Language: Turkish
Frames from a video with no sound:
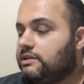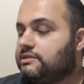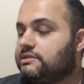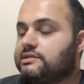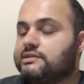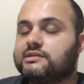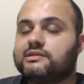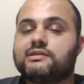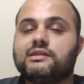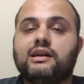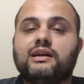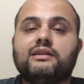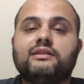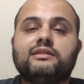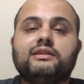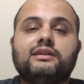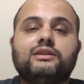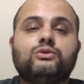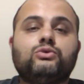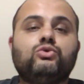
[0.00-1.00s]

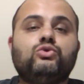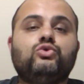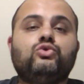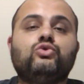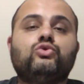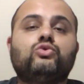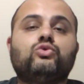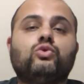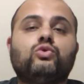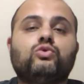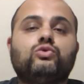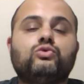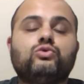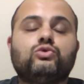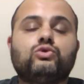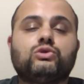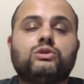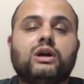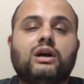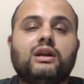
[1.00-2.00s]
Sizler de küçük
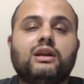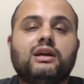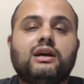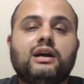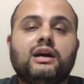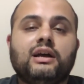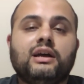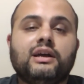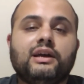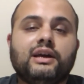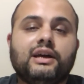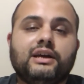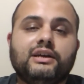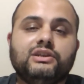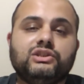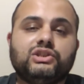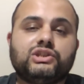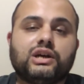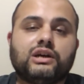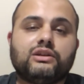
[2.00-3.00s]
dokunuşlarla
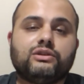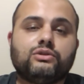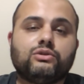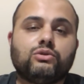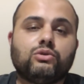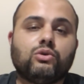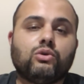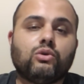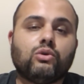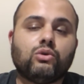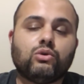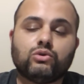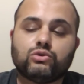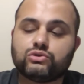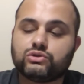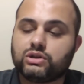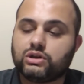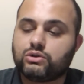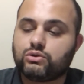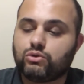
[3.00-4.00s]
heyecana
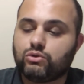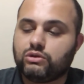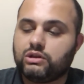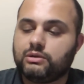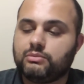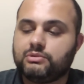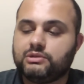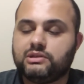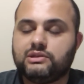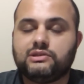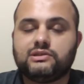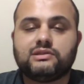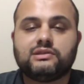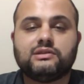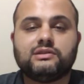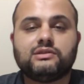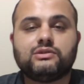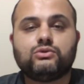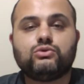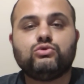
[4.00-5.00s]
ortak
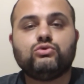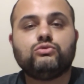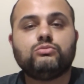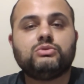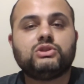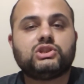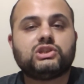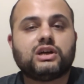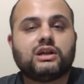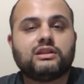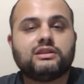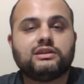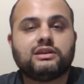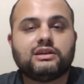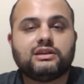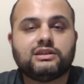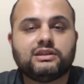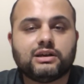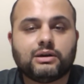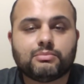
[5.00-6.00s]
olabilirsiniz. Dün bir canlı
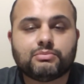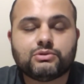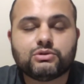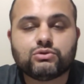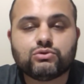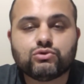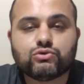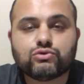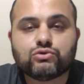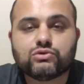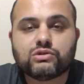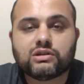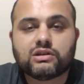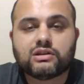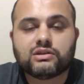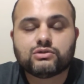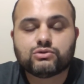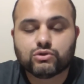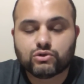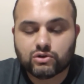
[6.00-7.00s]
yayın yaptık uzun
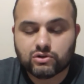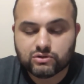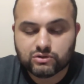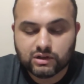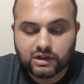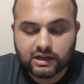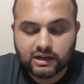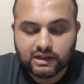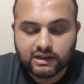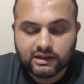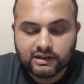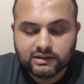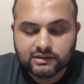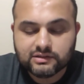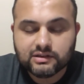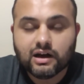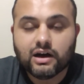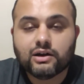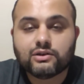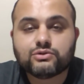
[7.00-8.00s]
zaman sonra.
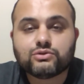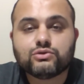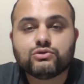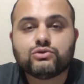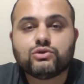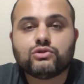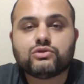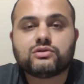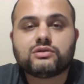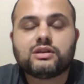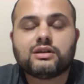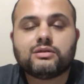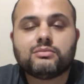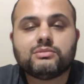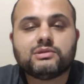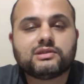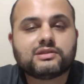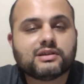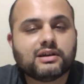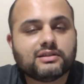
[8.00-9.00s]
Sağ olsun
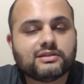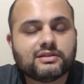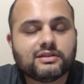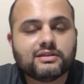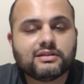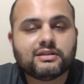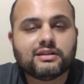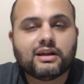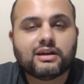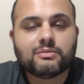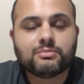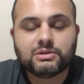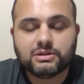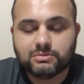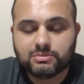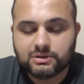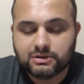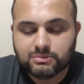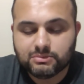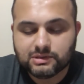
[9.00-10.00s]
dostlarımız katıldılar.
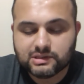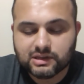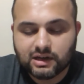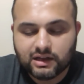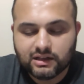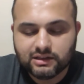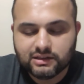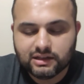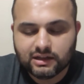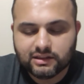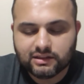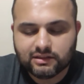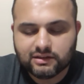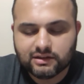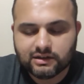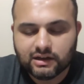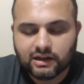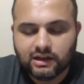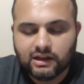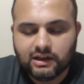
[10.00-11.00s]
Birbirimizi
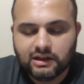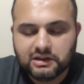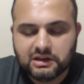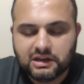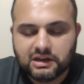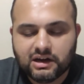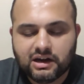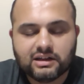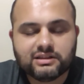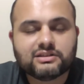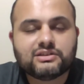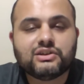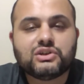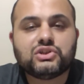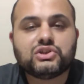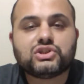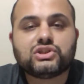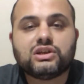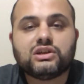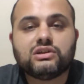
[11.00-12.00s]
anlattık. E, at
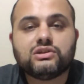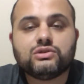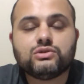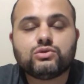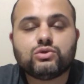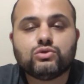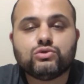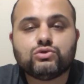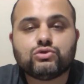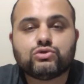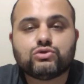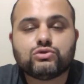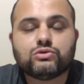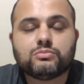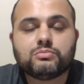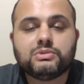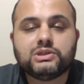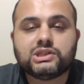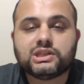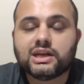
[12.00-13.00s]
yarışlarını konuştuk.
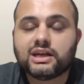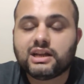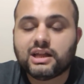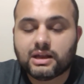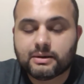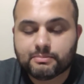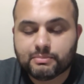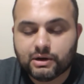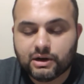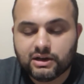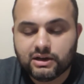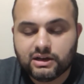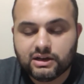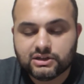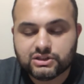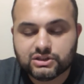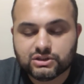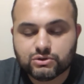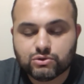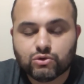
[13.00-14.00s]
Bir şeyler
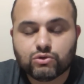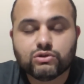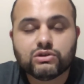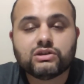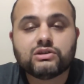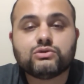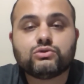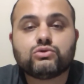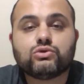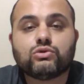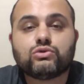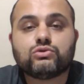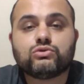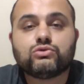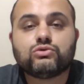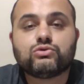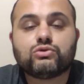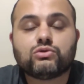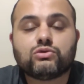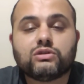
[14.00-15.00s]
paylaştık. Onların
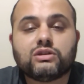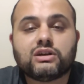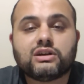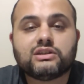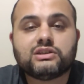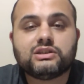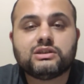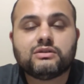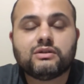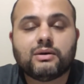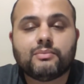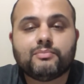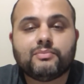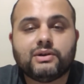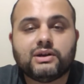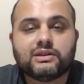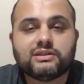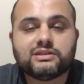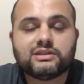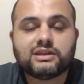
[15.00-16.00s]
sorduğu sorulara cevap
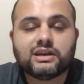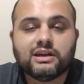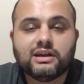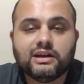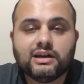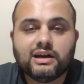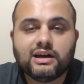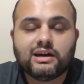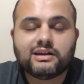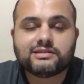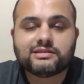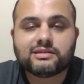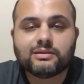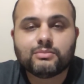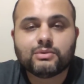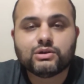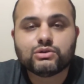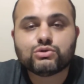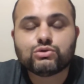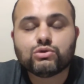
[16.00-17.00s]
verdik. Her
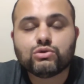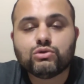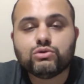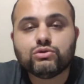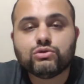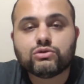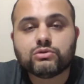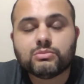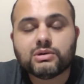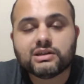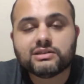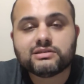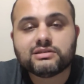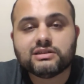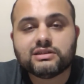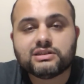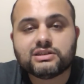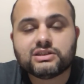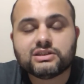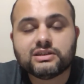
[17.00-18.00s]
zaman söylüyorum at
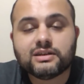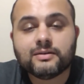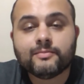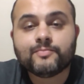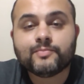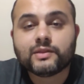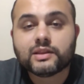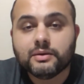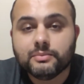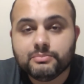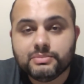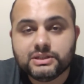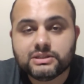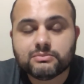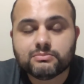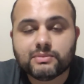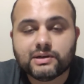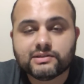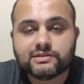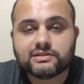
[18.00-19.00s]
yarışı
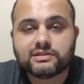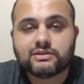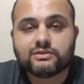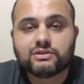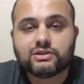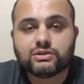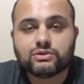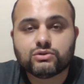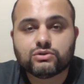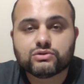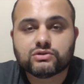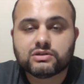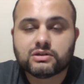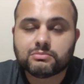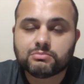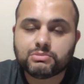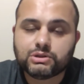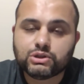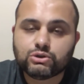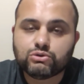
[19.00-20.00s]
bitmez sevgili dostlar.
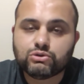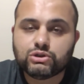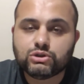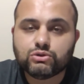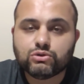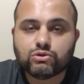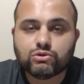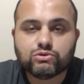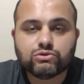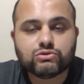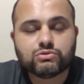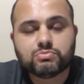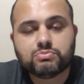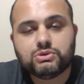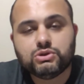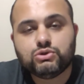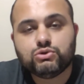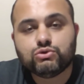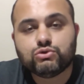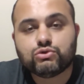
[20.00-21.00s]
Bir gün iyi olur,
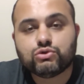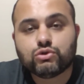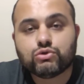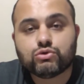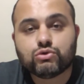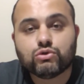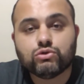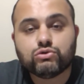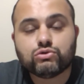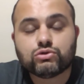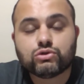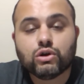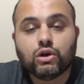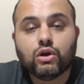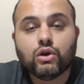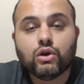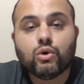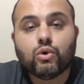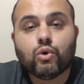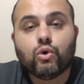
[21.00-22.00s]
bir gün kötü olur,
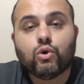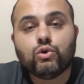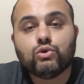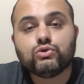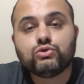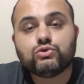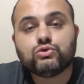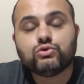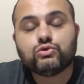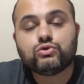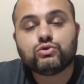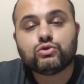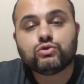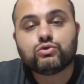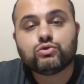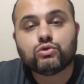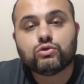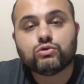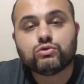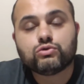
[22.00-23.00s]
10 gün
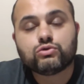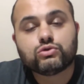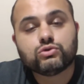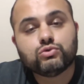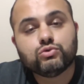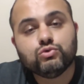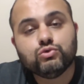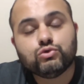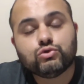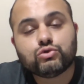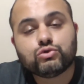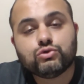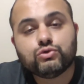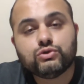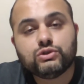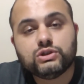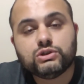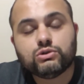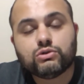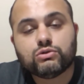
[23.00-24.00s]
kötü olur, 3
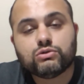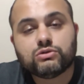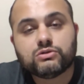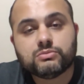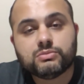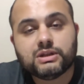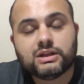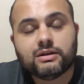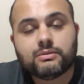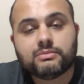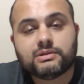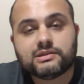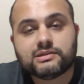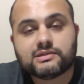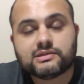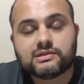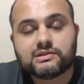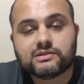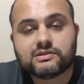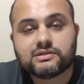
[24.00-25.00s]
gün iyi olur
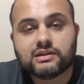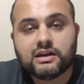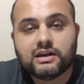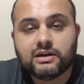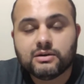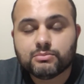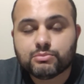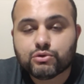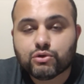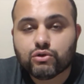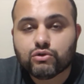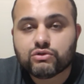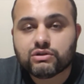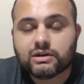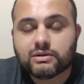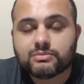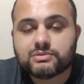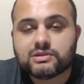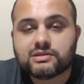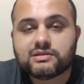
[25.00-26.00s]
bilemezsiniz.
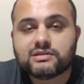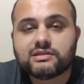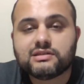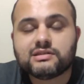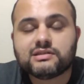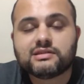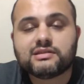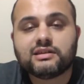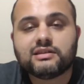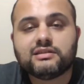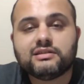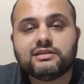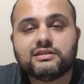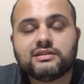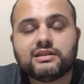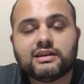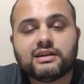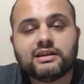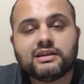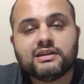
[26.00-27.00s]
Program sizi
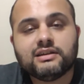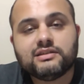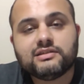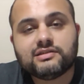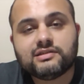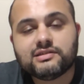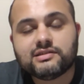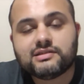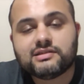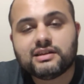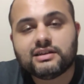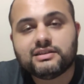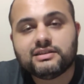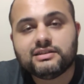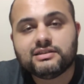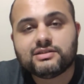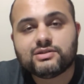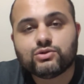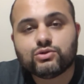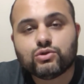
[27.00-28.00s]
istediğinde sizden
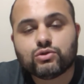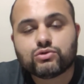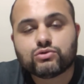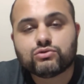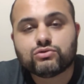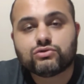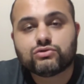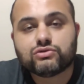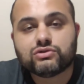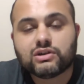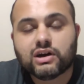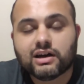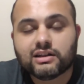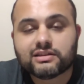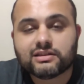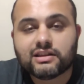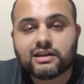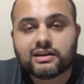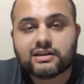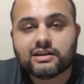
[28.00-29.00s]
iyisi yoktur.
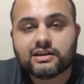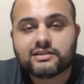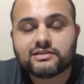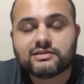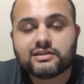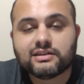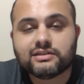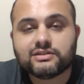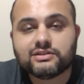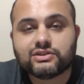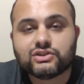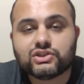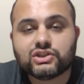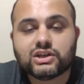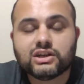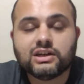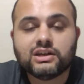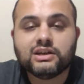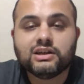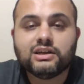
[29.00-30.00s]
Atlar
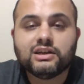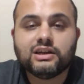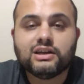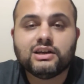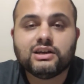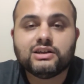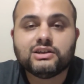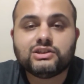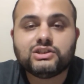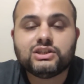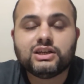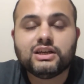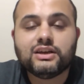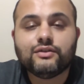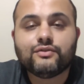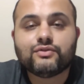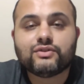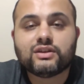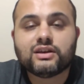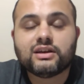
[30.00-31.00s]
kazandıkça e,
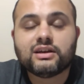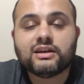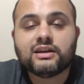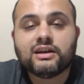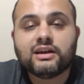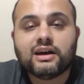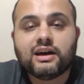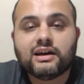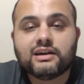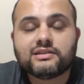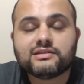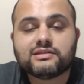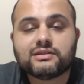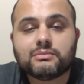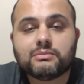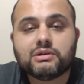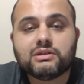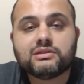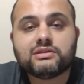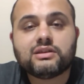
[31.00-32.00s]
keyifte her
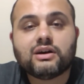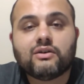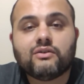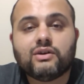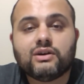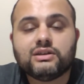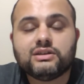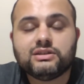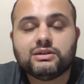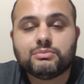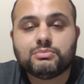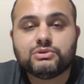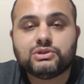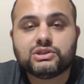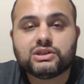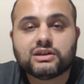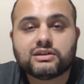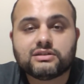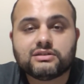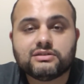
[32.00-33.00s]
zaman tavan
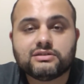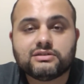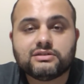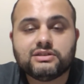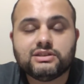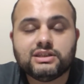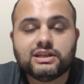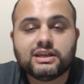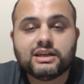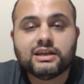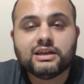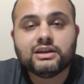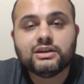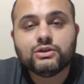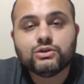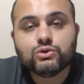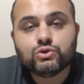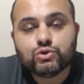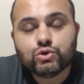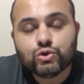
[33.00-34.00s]
yapacaktır diye
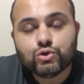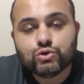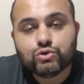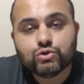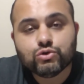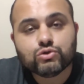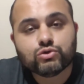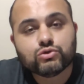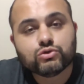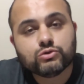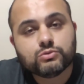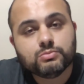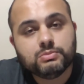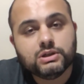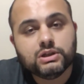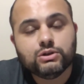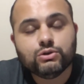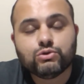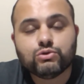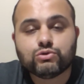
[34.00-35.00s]
görüyoruz,
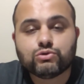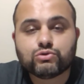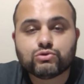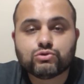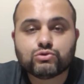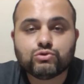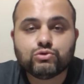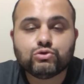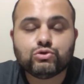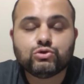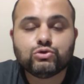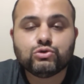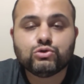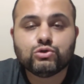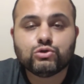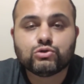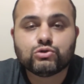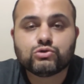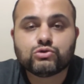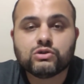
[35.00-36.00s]
biliyoruz,
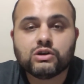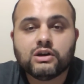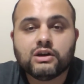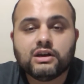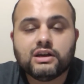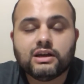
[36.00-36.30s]
düşünüyoruz.